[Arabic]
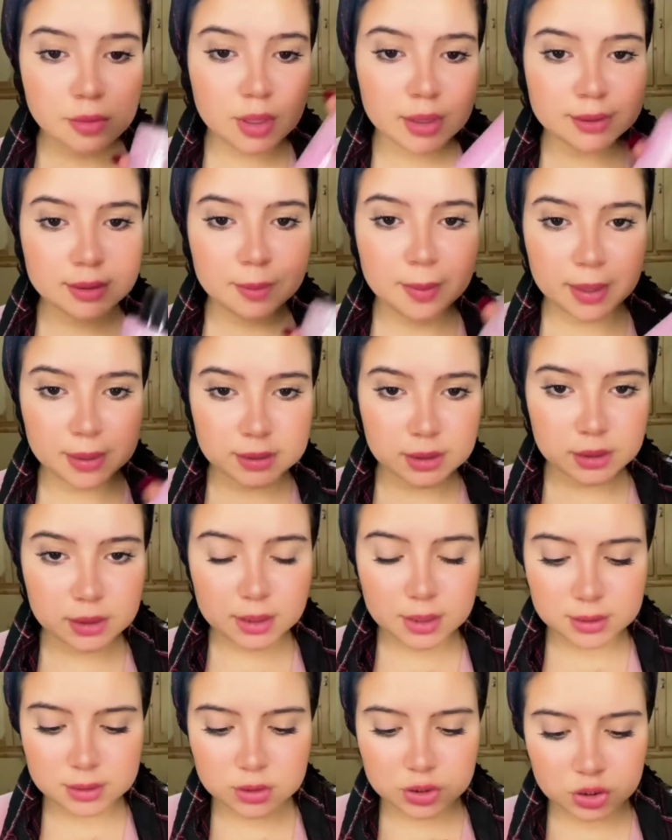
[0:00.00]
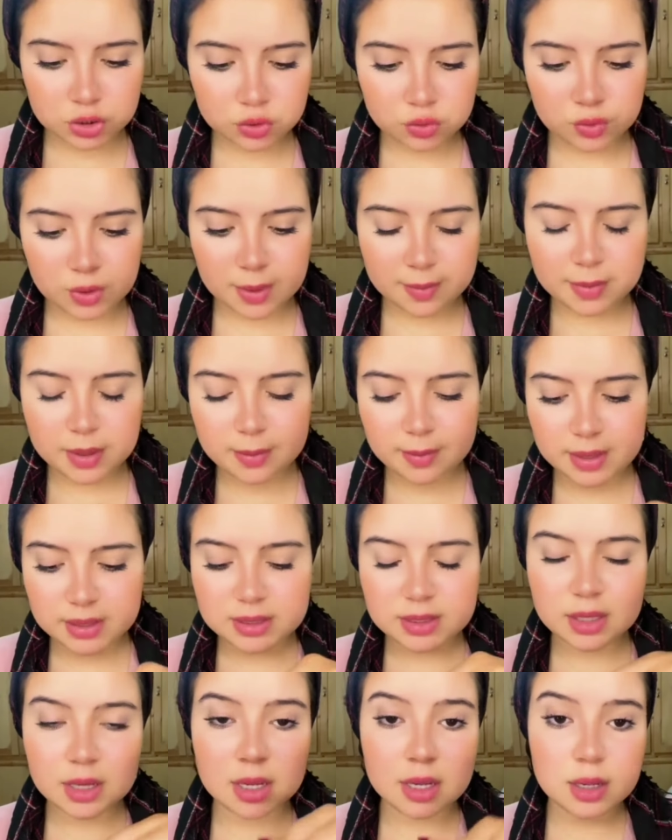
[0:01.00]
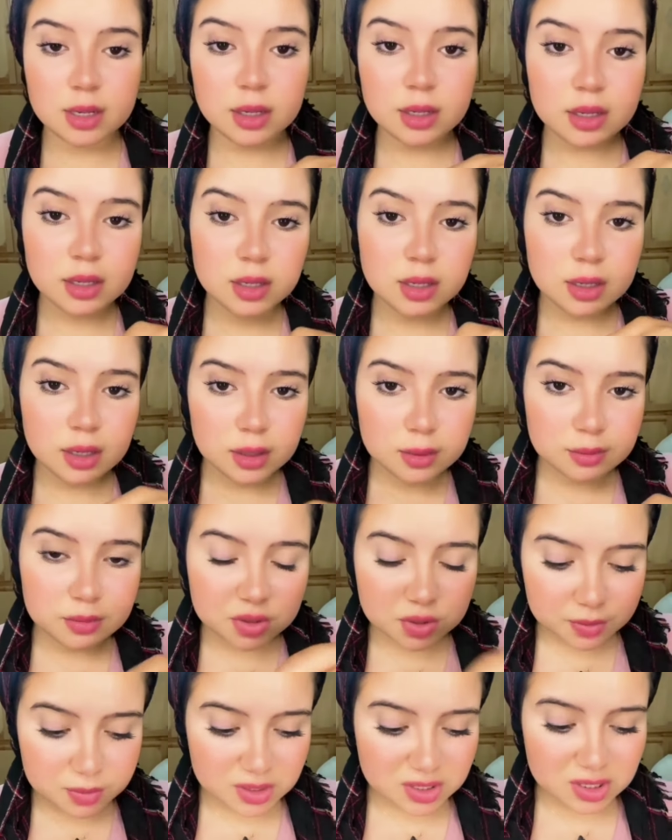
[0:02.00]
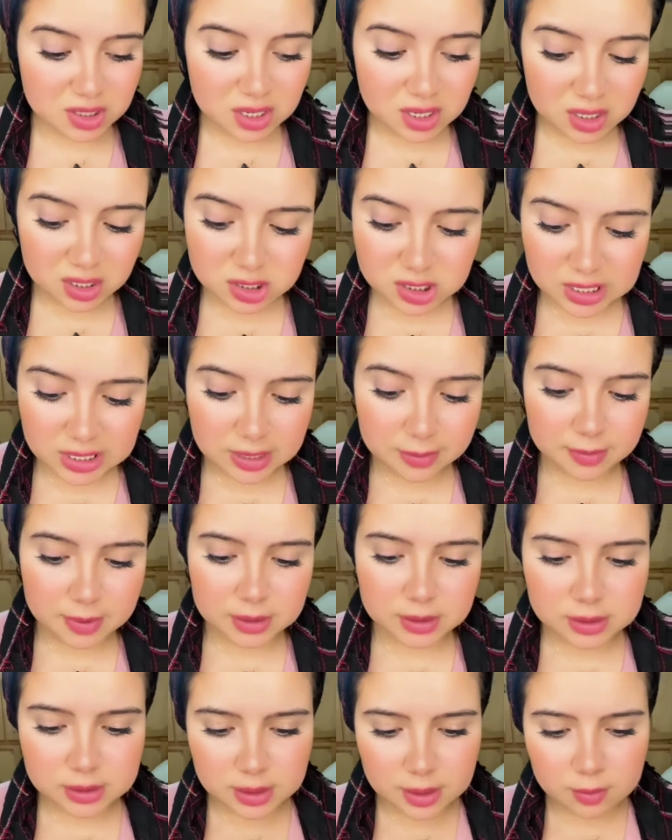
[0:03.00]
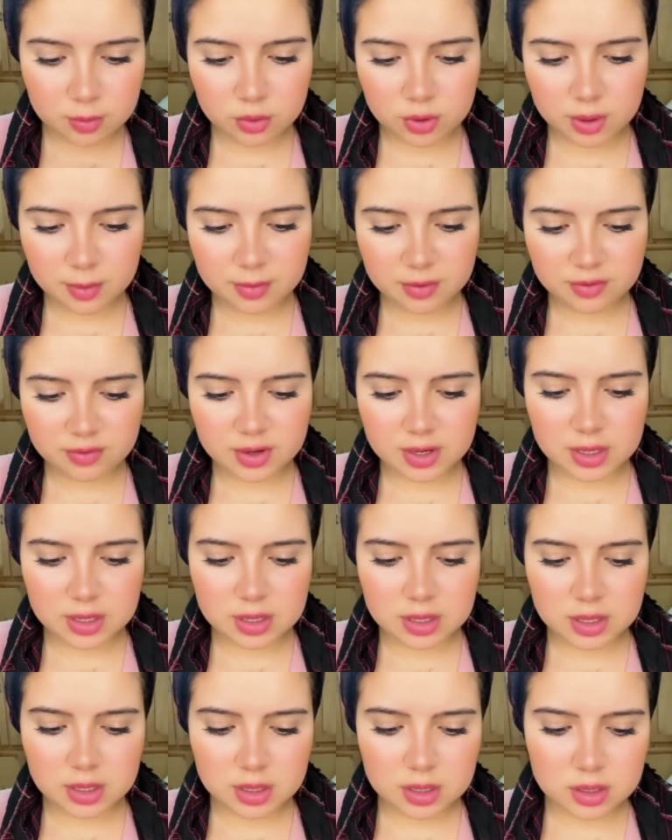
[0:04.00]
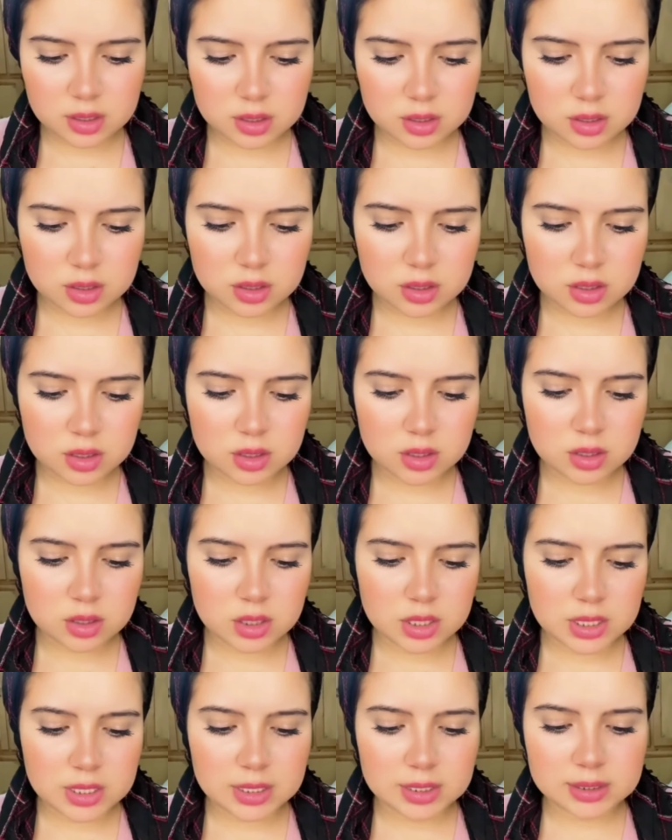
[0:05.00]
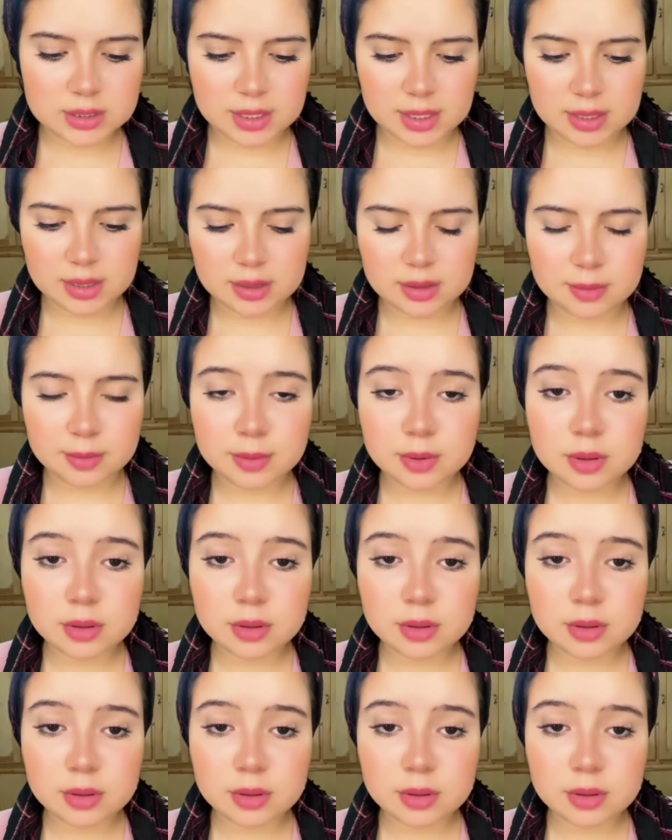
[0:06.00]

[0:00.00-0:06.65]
دابا غادي نقص شي شويه من الماسكارا باش ما تجلبش ليا مع الصابونه ما فيه اللي يتعذب